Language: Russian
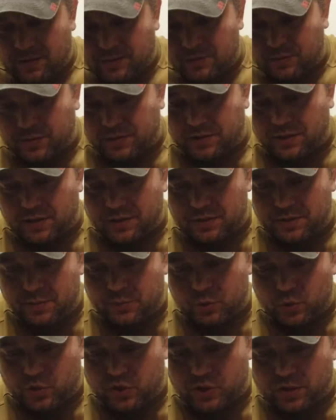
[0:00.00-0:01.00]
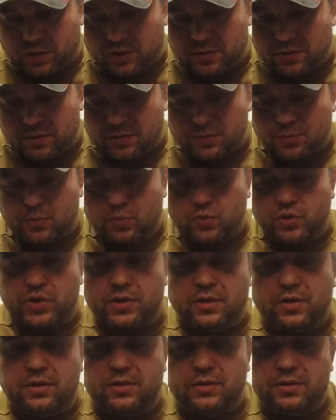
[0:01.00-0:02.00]
Вот так немножко
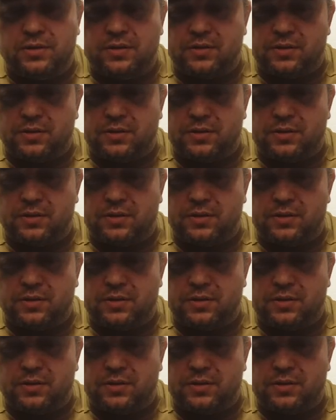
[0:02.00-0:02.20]
можно